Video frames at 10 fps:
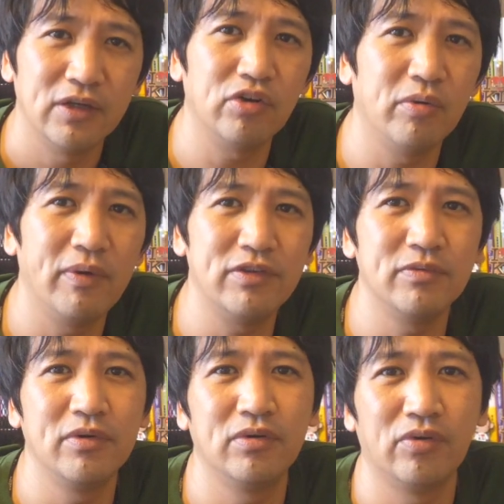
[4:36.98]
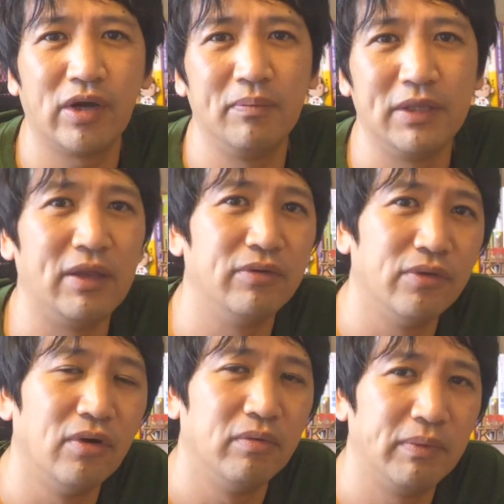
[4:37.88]
でこれも Facebook とか見てる
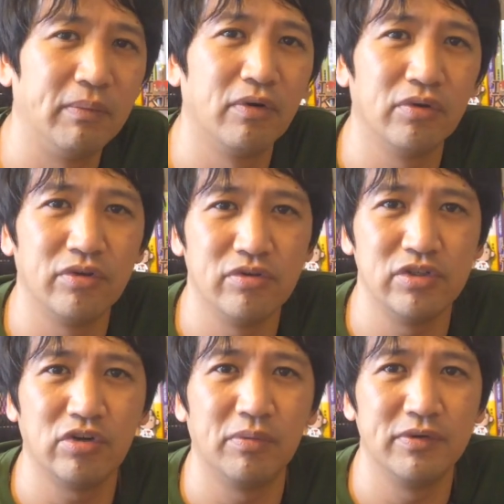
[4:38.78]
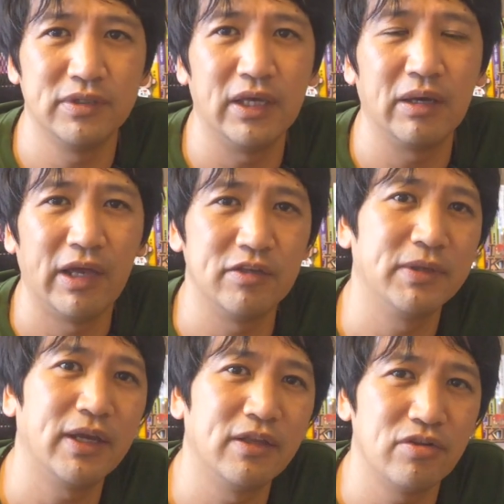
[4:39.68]
と、まあ、僕の友人とかもですね、始
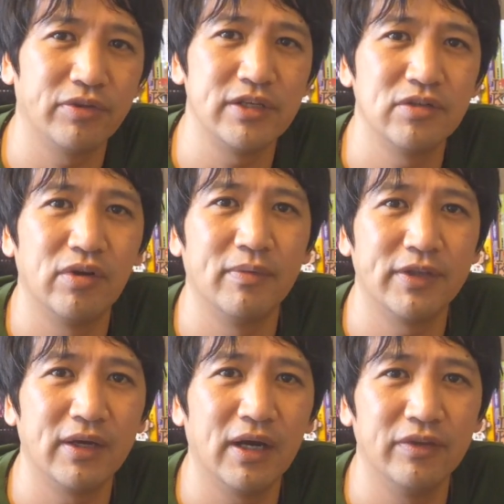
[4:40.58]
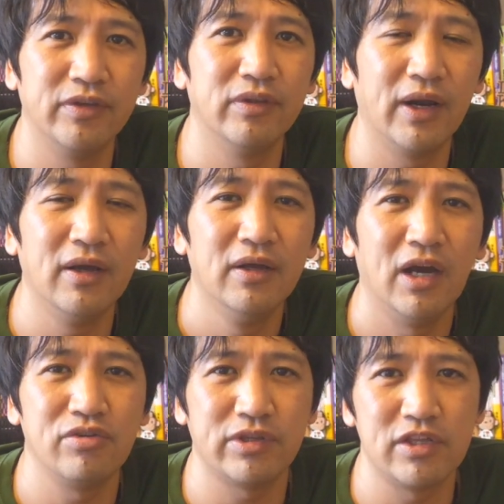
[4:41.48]
めたいんで招待してくれませんかって言ったら、
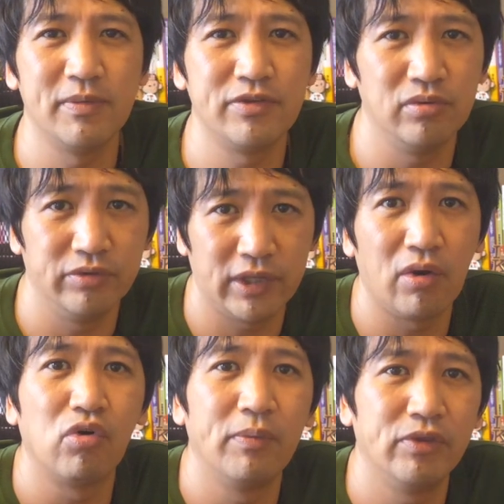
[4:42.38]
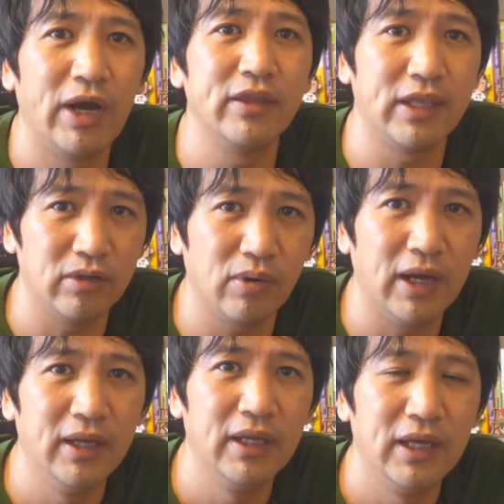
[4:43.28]
招待しますよって結構コメント入ったりと
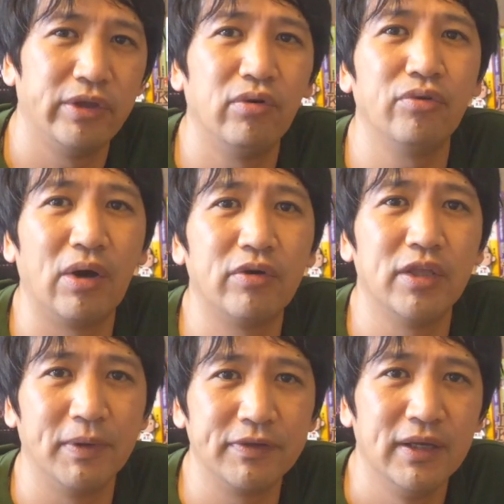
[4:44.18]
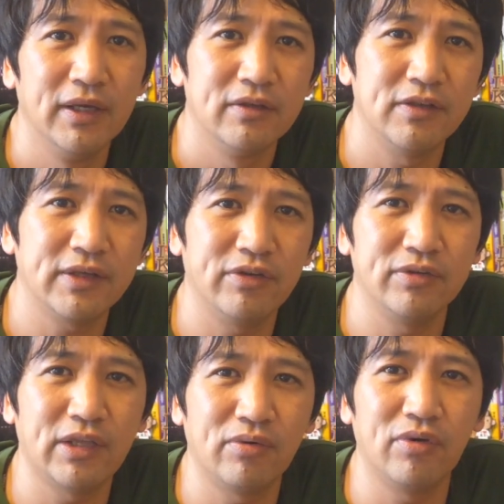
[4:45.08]
か、っていうことが起きてます。ですからそう
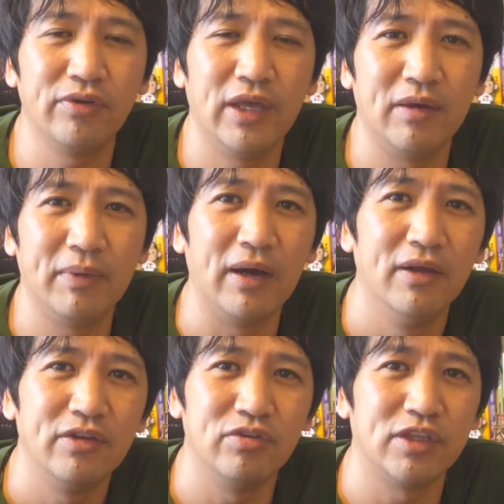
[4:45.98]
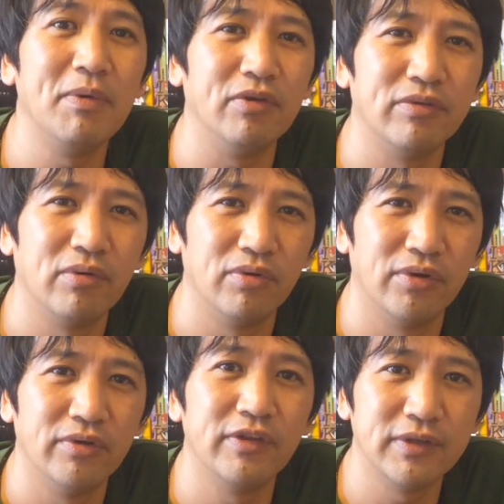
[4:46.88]
いったところで、まあ、言ってみるっていうこ
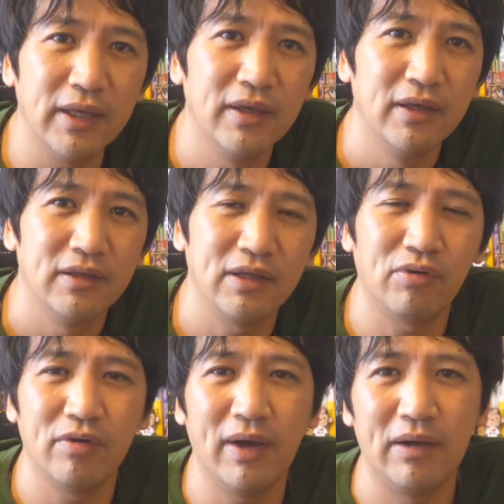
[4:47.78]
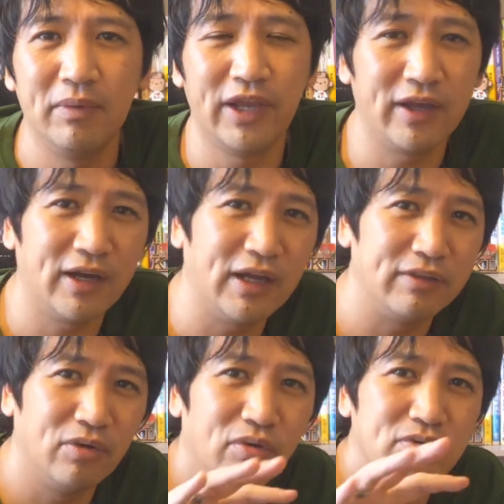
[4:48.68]
とですね。これは誰かが
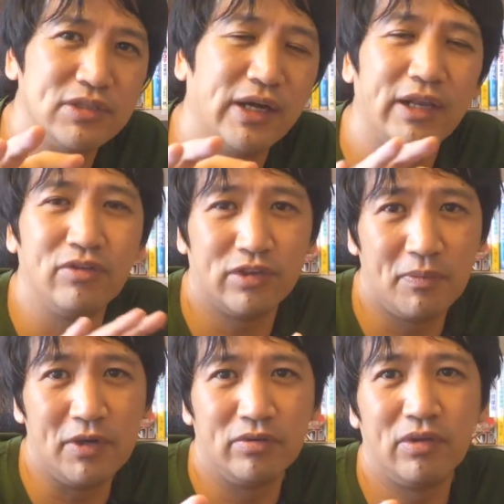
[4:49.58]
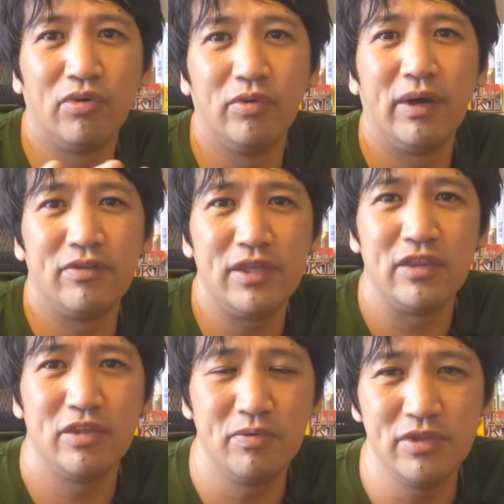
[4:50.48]
登録したから言ってみるってこともあるし
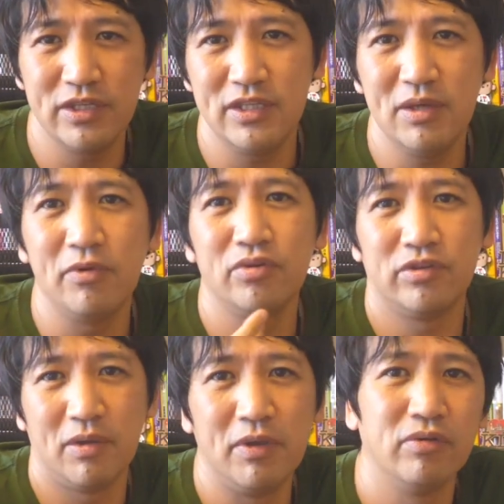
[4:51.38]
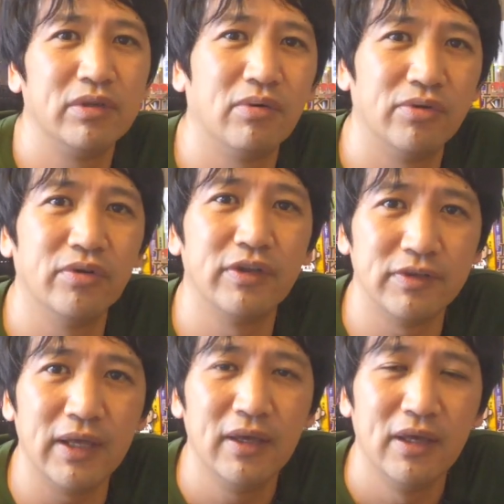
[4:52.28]
自分自身でも言ってみるってことです
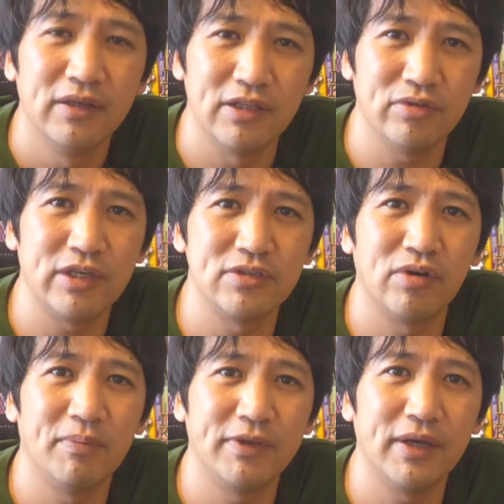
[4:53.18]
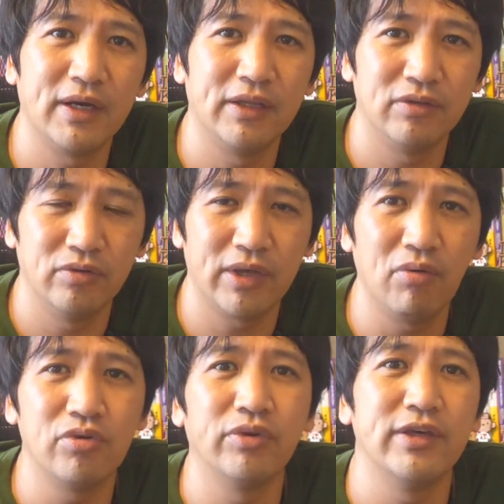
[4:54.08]
ねで招待してくれませんかっていうと結
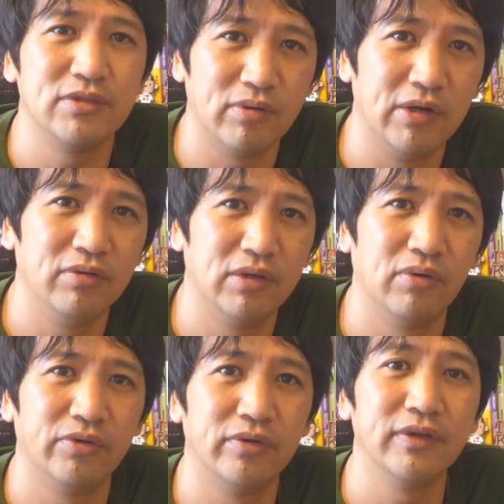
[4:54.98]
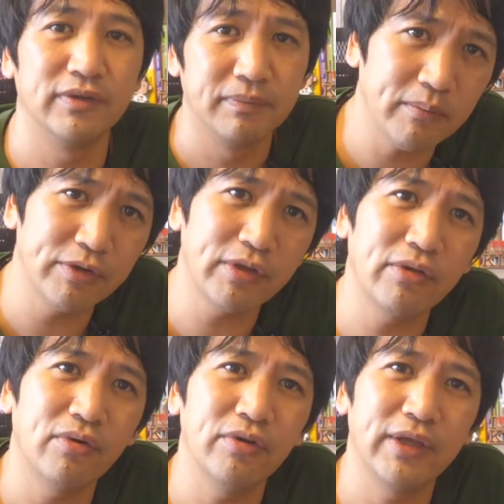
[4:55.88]
構招待してくれるってことです、まあ、そういった
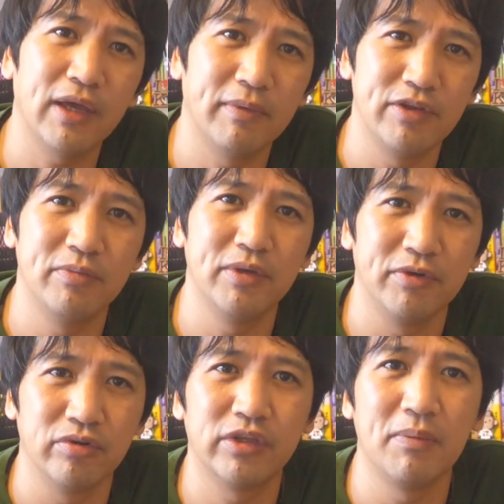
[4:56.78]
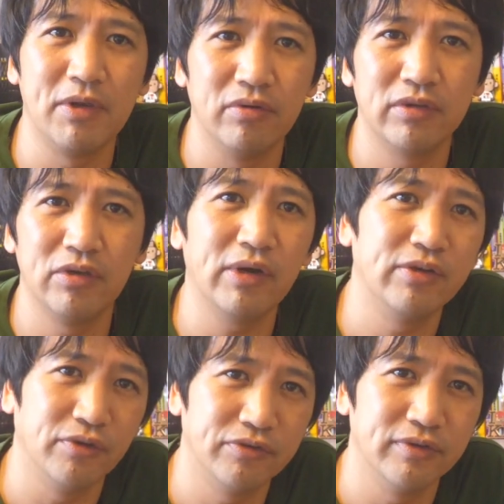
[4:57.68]
ところで、まあ、自分でも言ってみるっていうのが
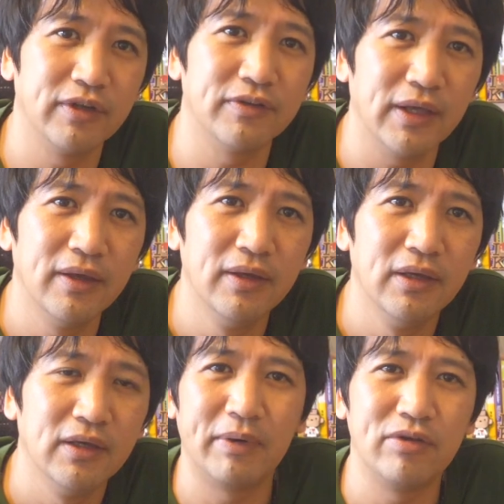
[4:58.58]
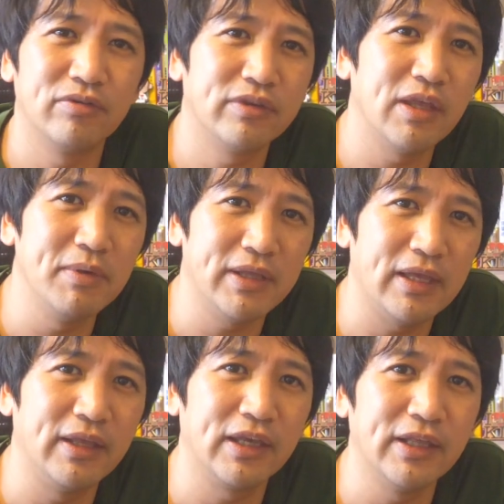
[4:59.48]
一つですね、まあ、言ってみ
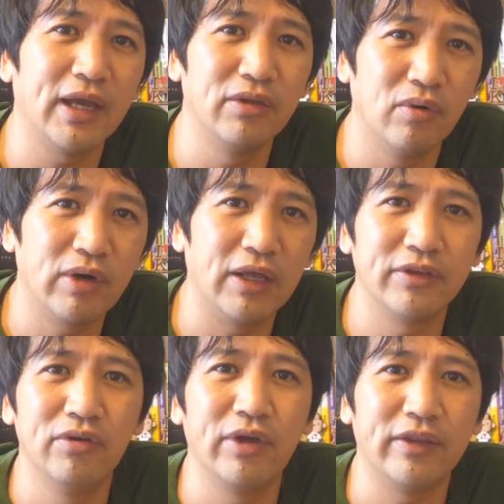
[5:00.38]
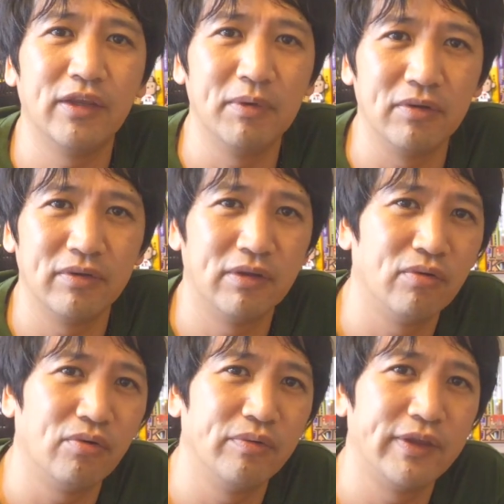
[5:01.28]
てできないかどうかっていうのをやってみるっていう
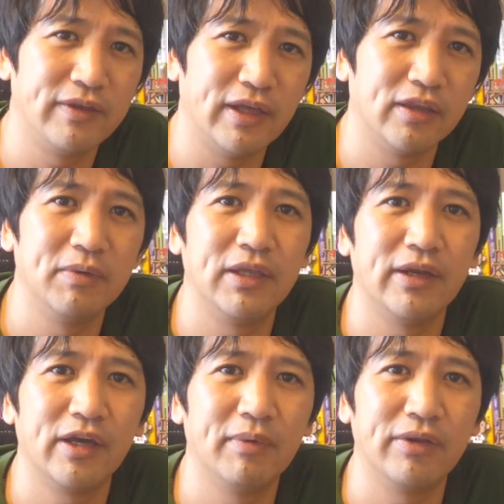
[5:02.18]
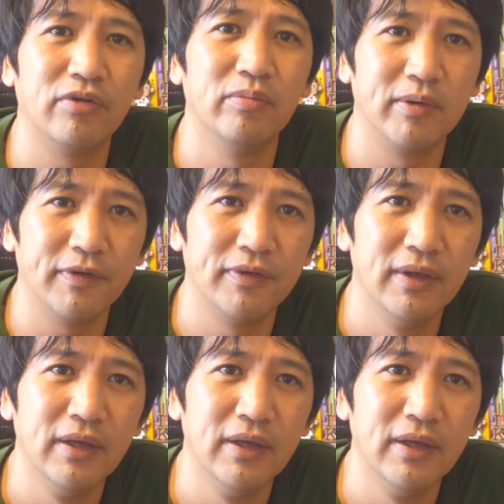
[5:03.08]
ところをぜひやってみていただければなと思います